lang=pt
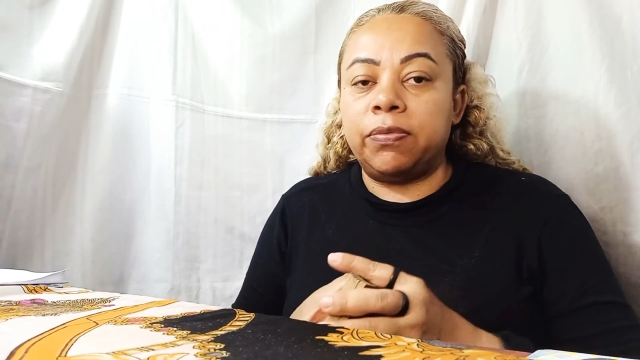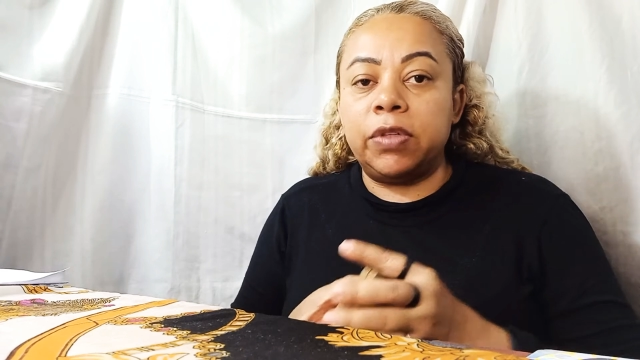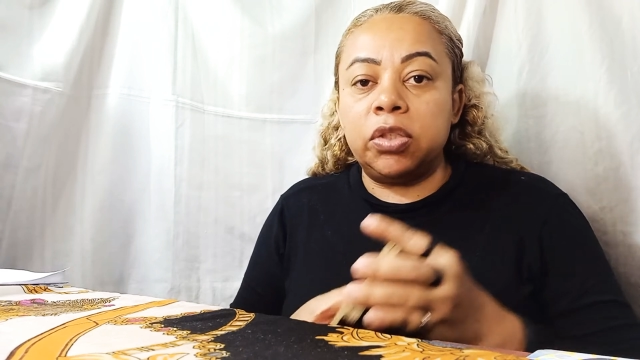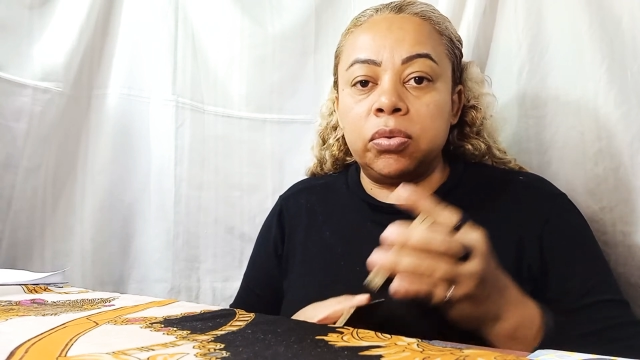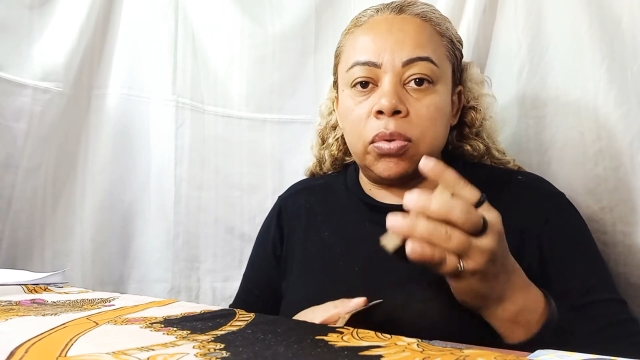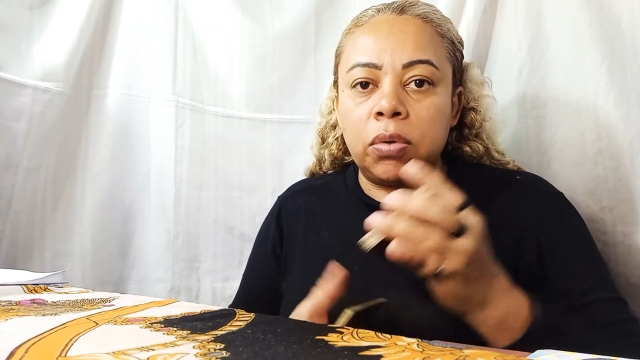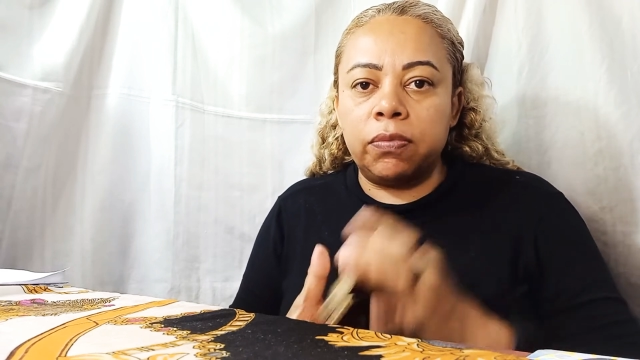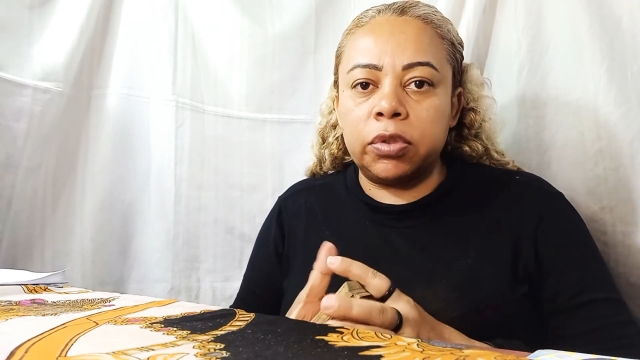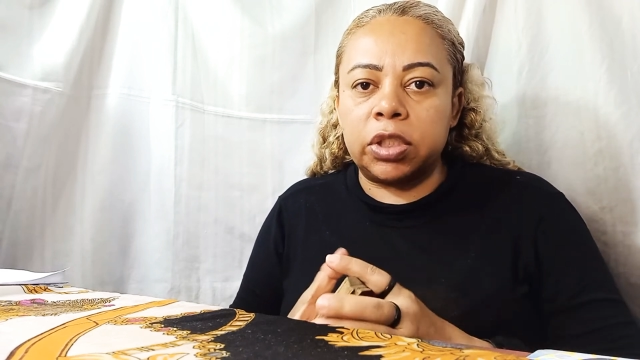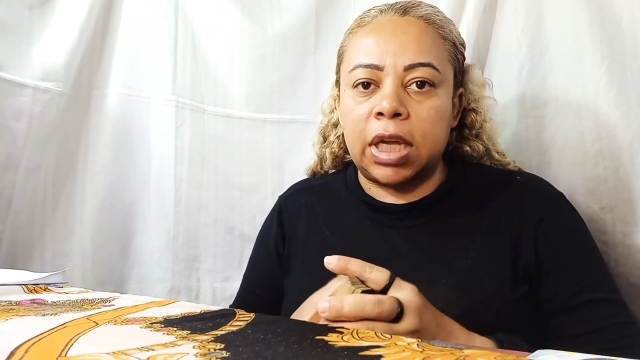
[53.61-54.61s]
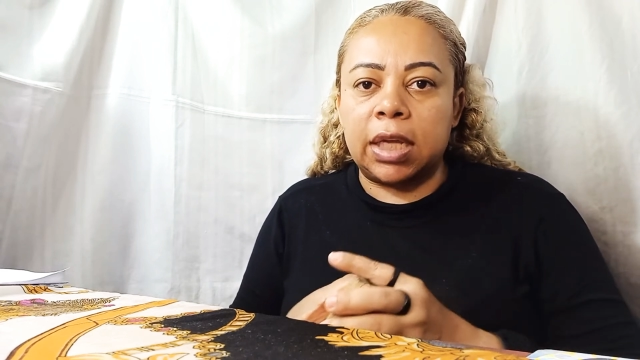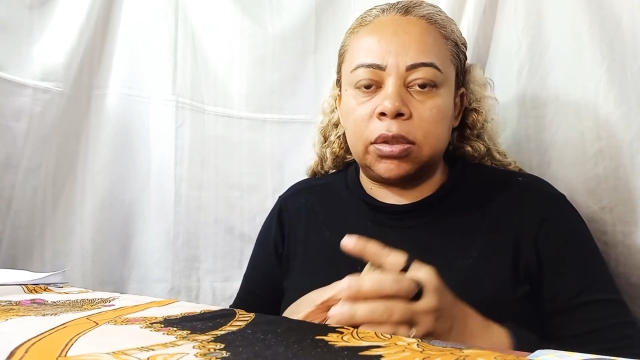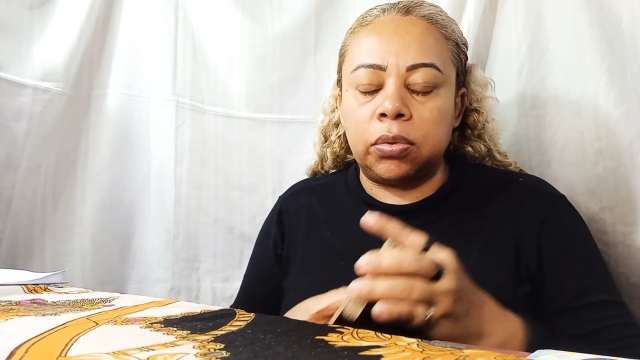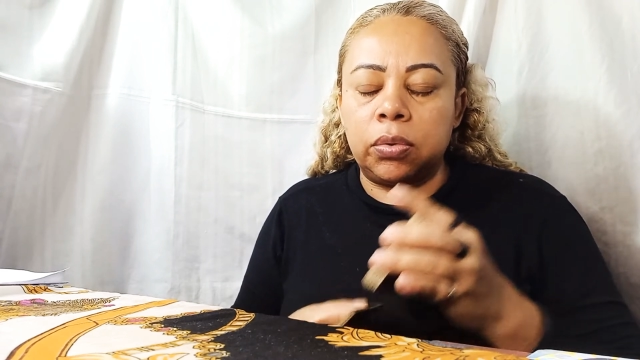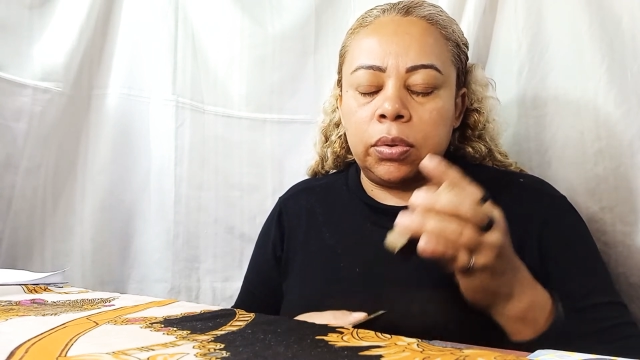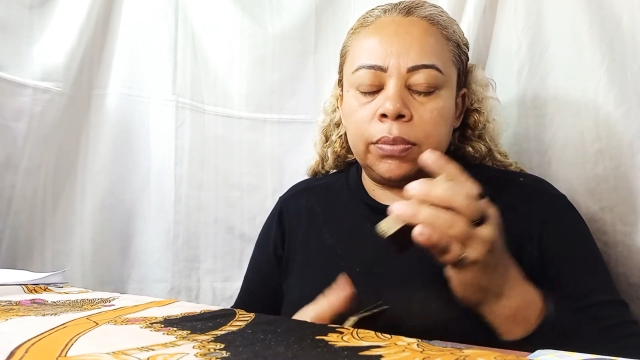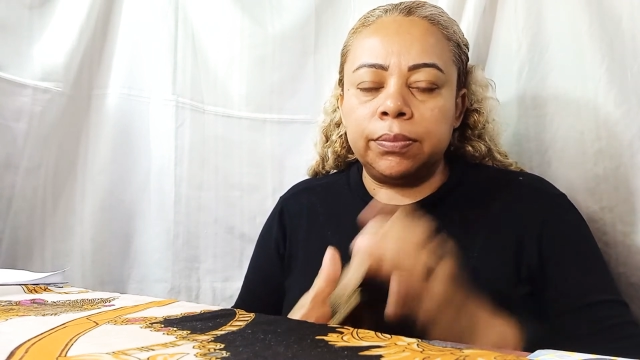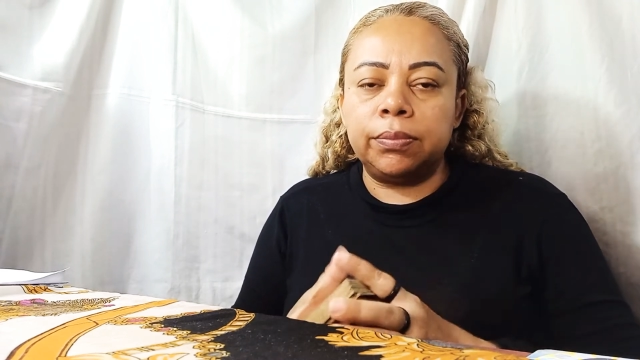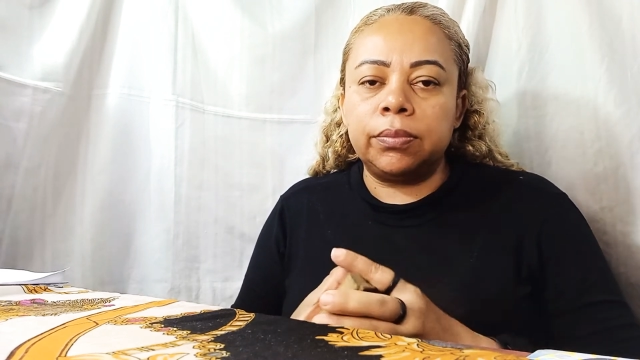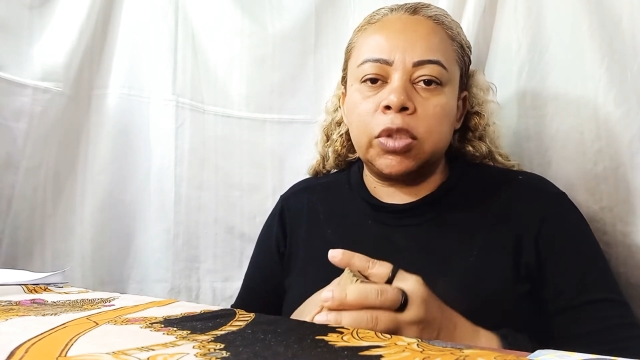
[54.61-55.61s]
Vídeo novo já no
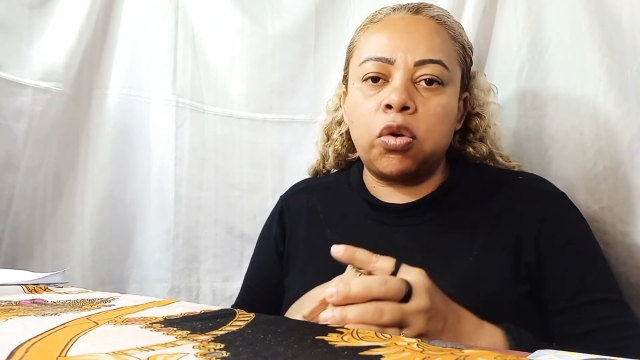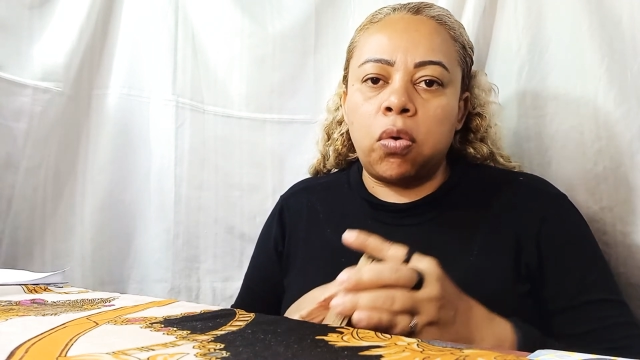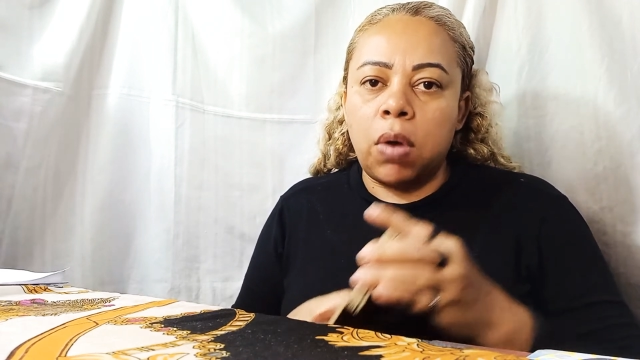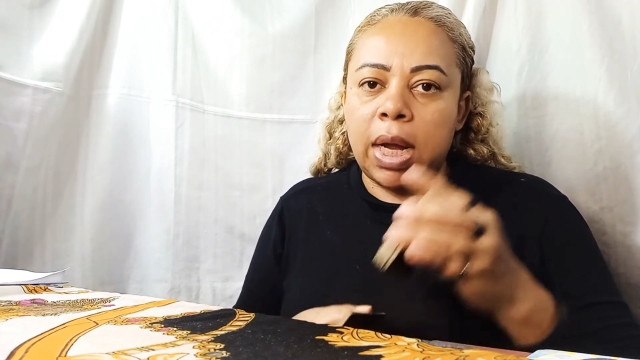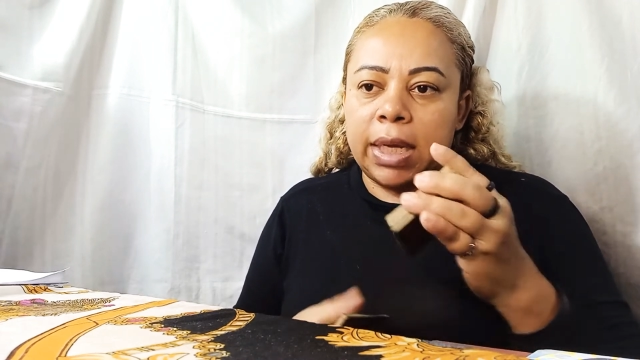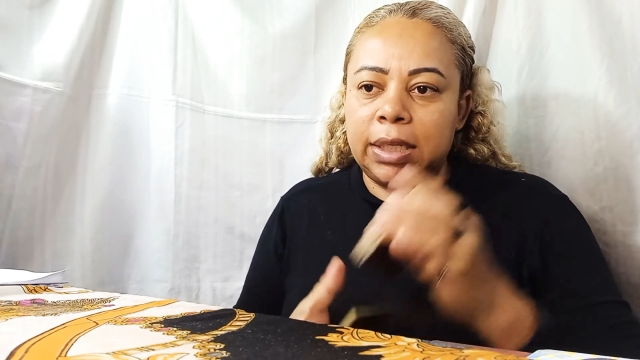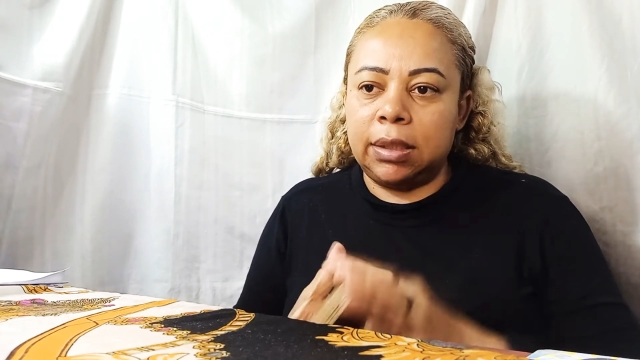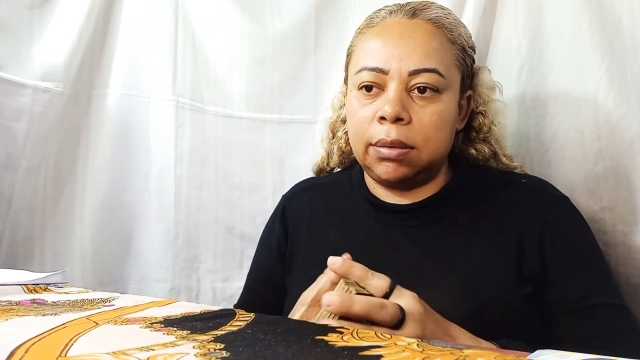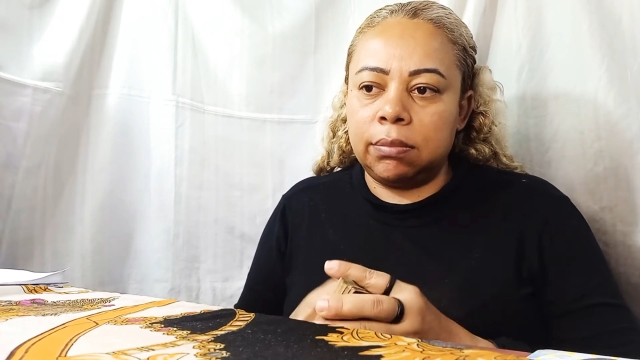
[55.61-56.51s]
Quai,